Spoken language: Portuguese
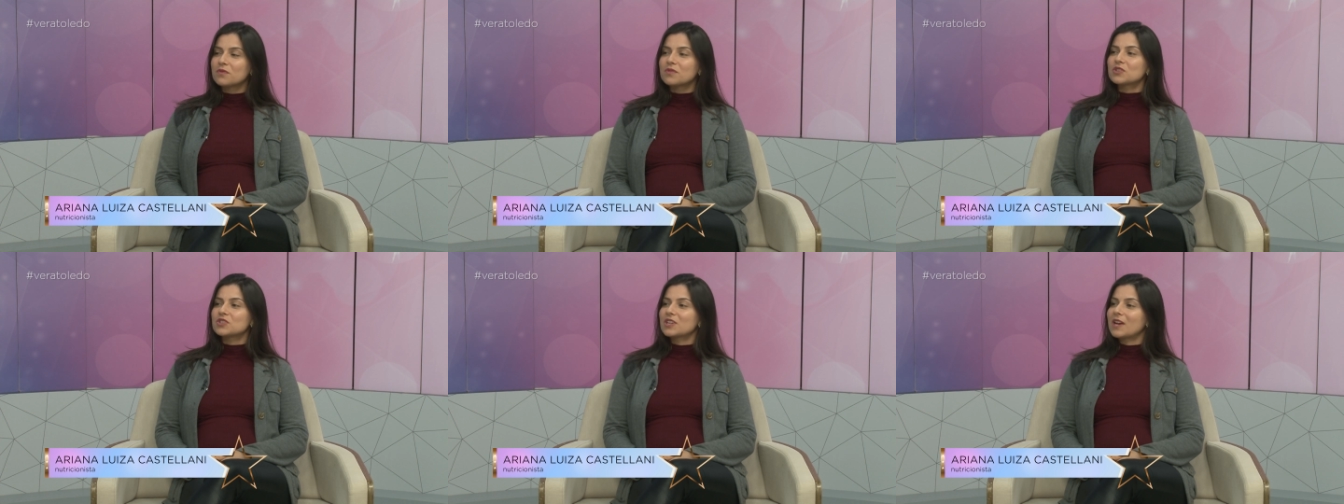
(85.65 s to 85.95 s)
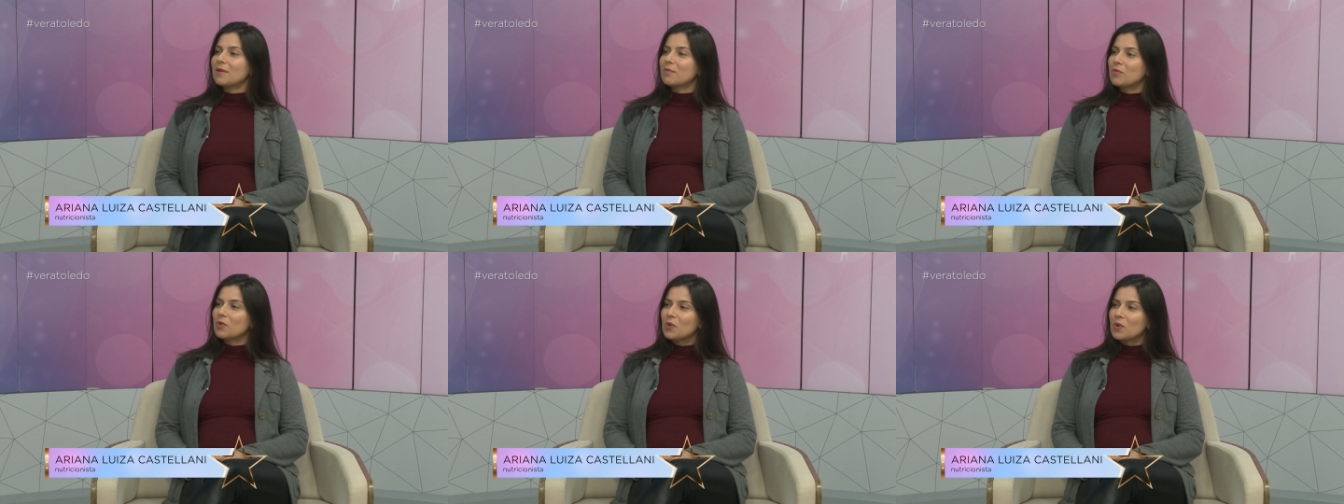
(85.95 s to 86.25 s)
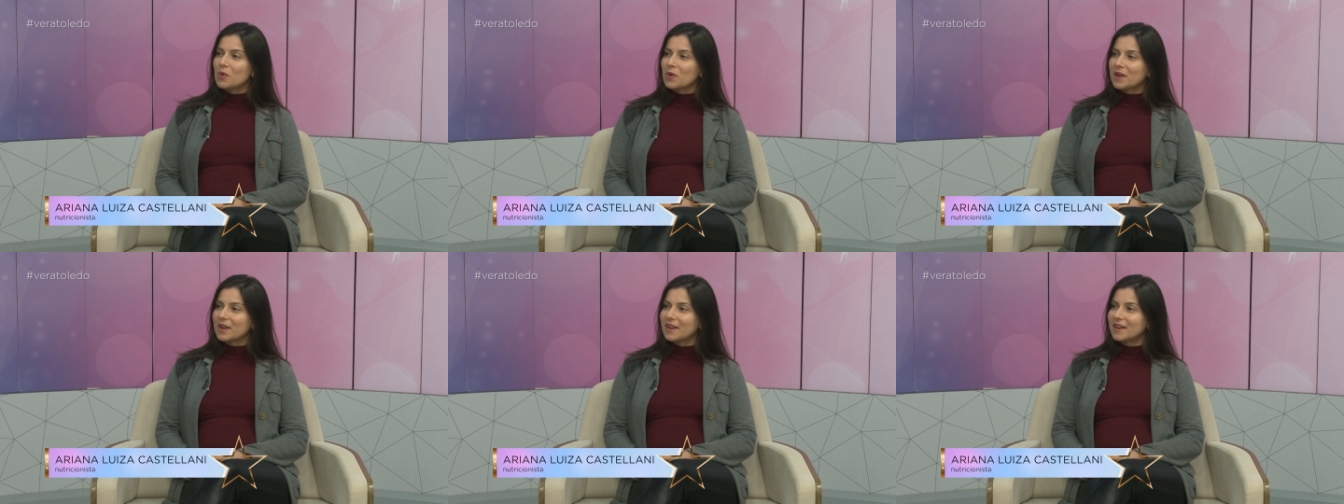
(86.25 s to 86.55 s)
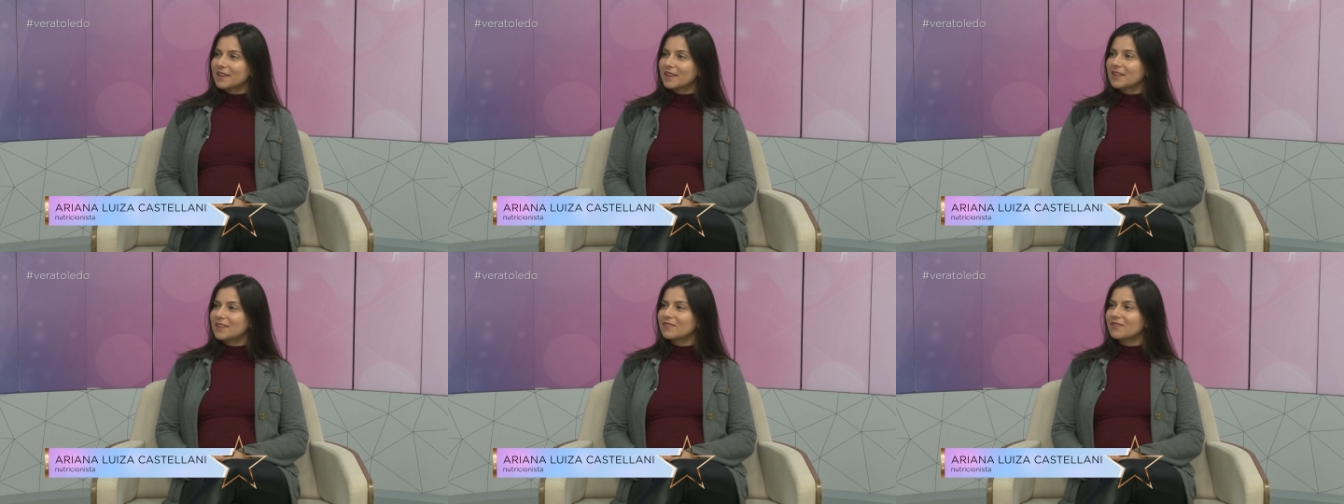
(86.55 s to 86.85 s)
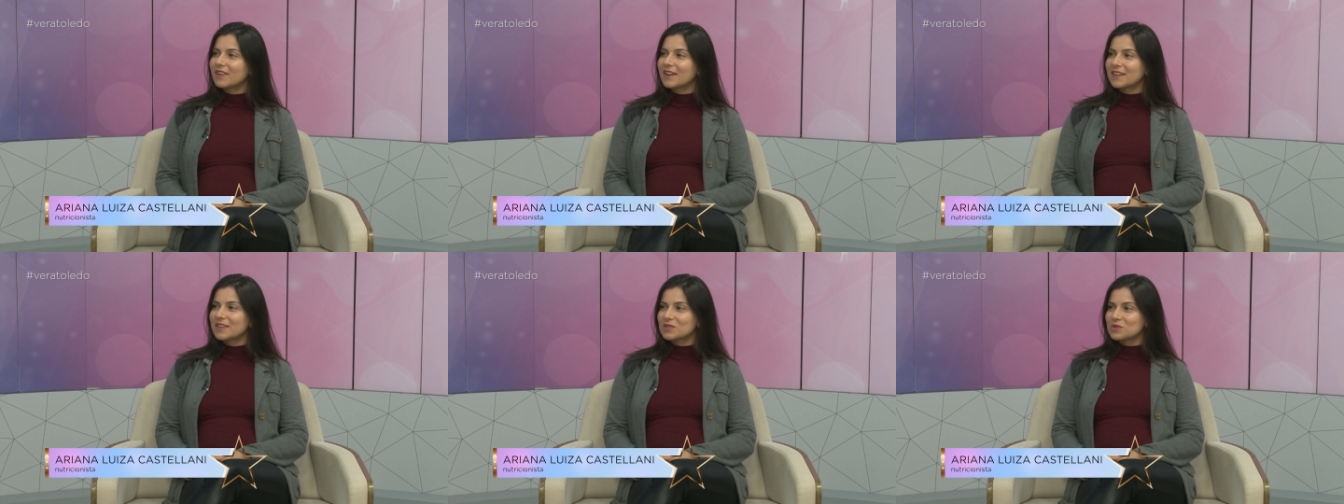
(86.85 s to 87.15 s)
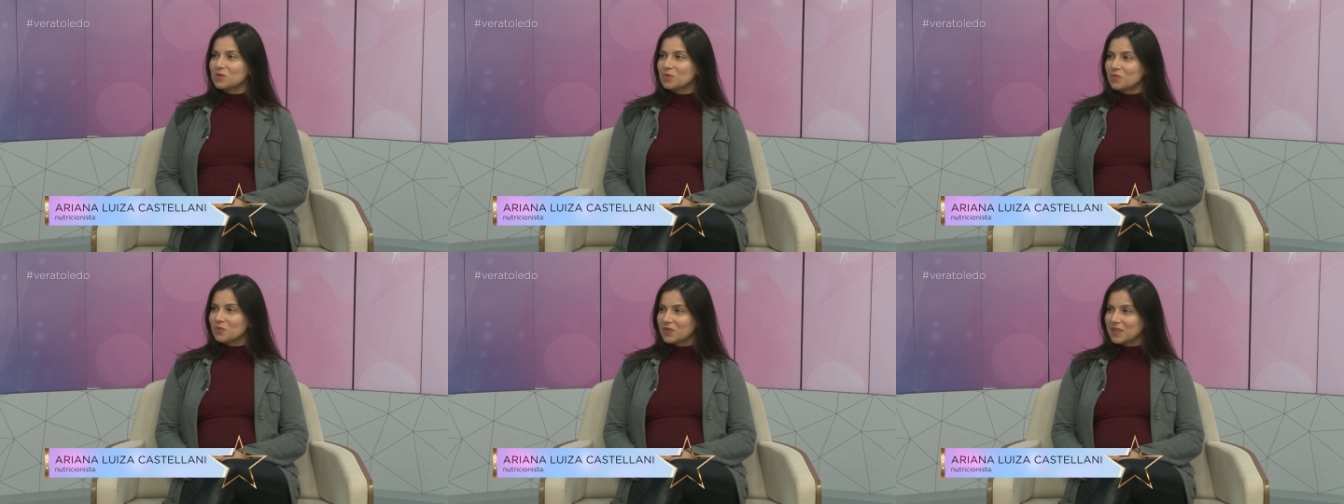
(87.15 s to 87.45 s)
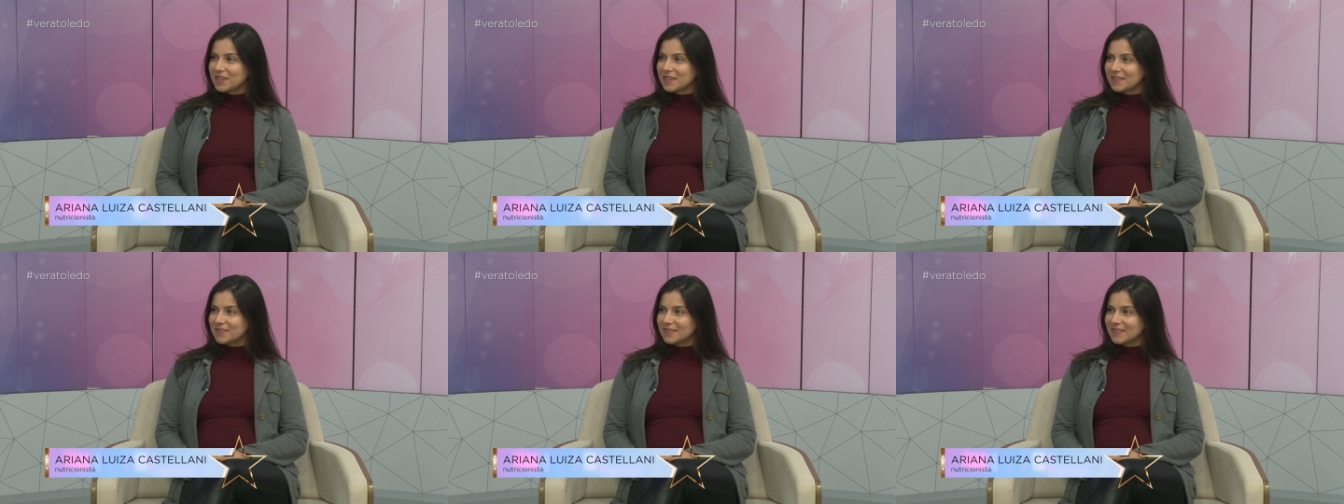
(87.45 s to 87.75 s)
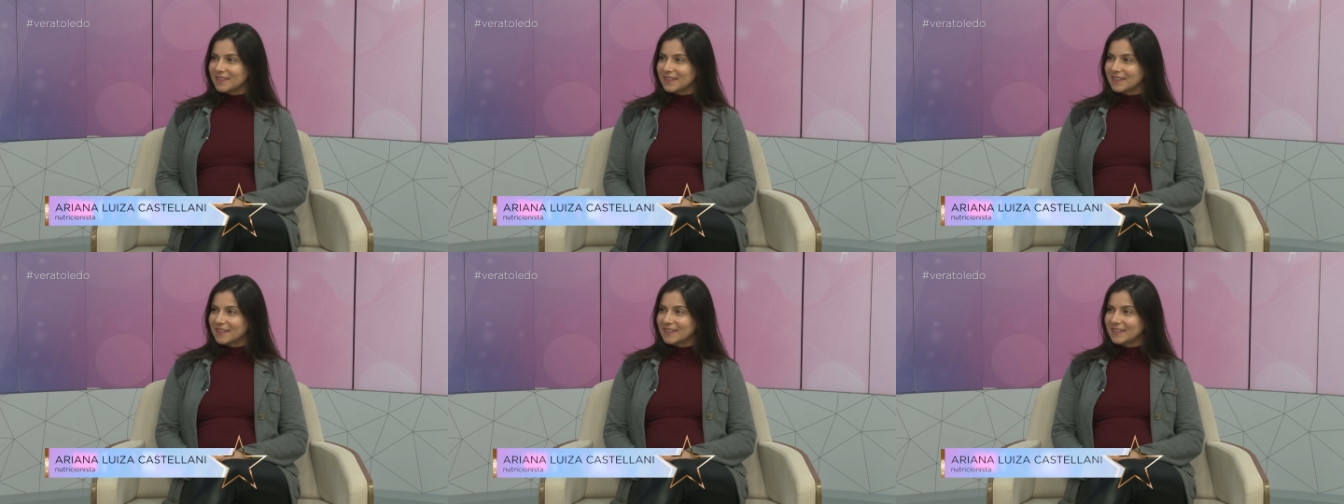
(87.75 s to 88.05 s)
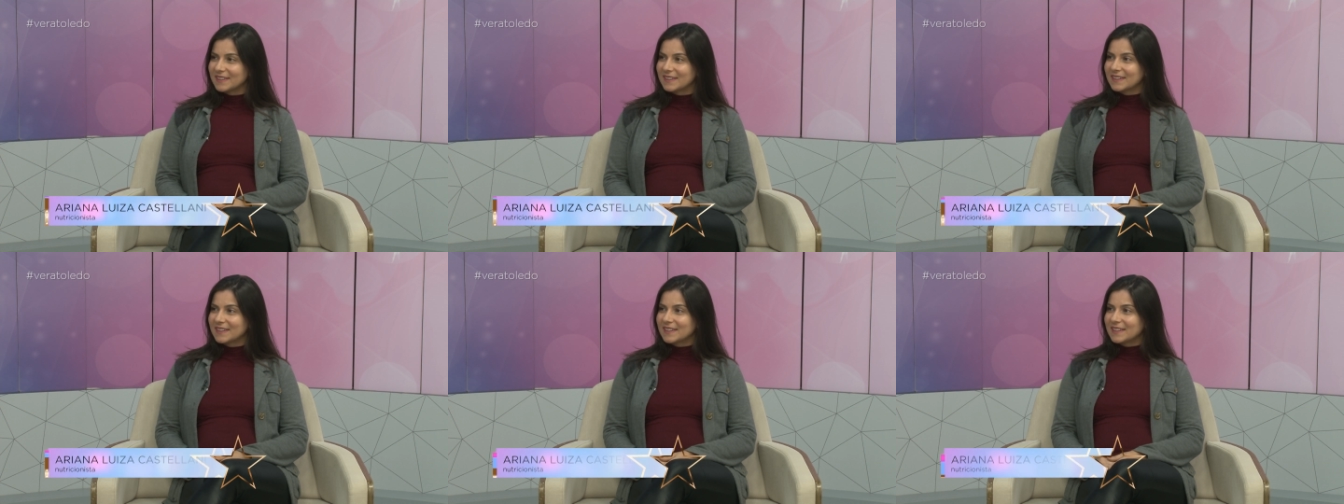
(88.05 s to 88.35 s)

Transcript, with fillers: fechar a boca que vai resolver, né?